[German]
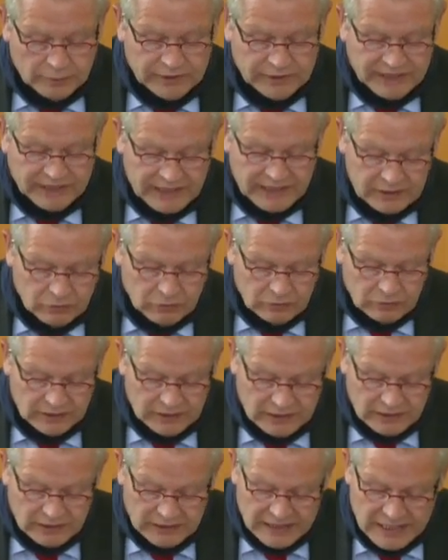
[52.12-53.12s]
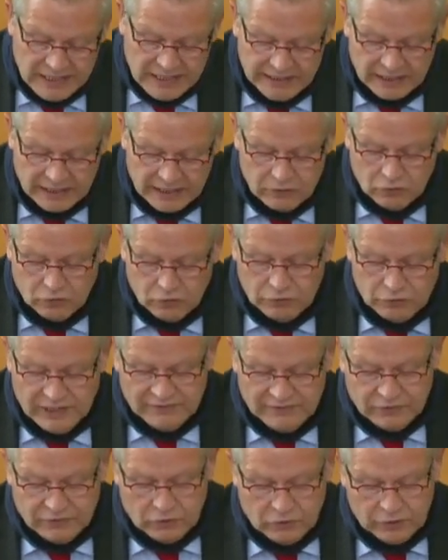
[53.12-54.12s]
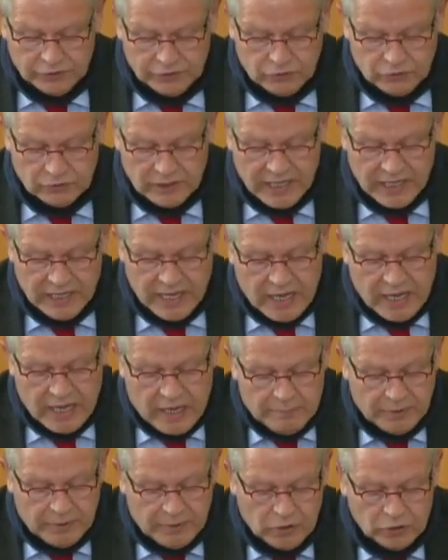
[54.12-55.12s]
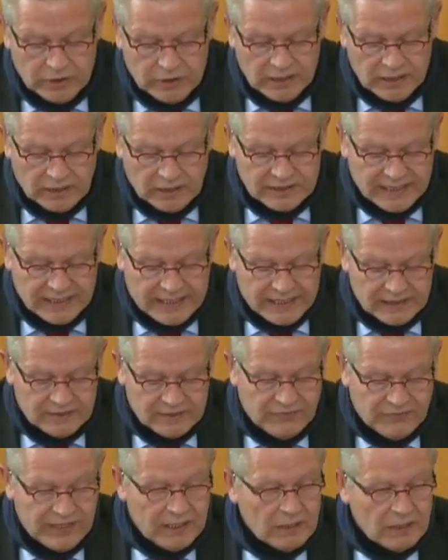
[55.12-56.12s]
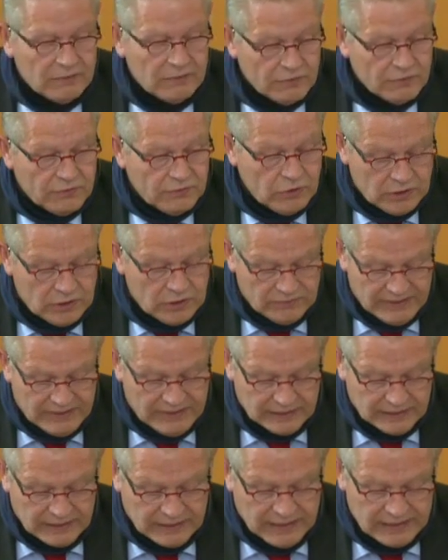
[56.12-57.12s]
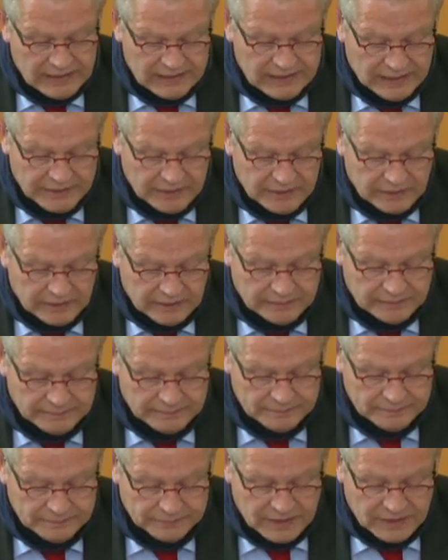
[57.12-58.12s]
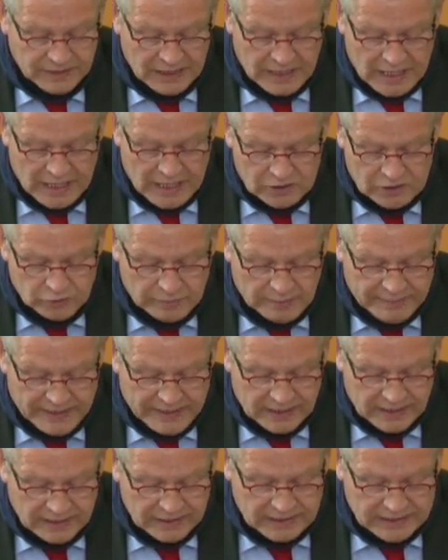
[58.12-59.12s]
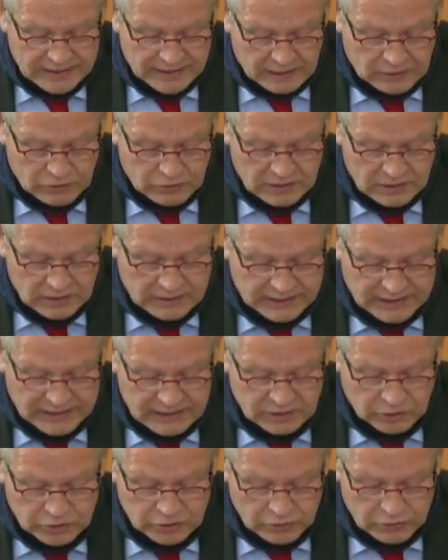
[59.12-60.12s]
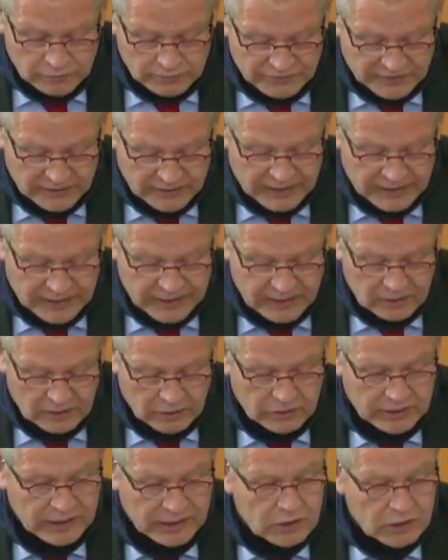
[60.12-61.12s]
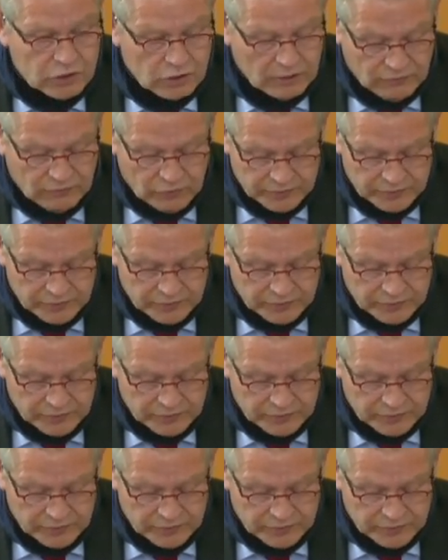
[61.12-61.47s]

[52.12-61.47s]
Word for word: behördlicherseits weniger verfolgt werden als andere. Zu bemerken ist auch, dass trotz umfangreicher kritischer Wortmeldungen von sehr bekannten Staats- und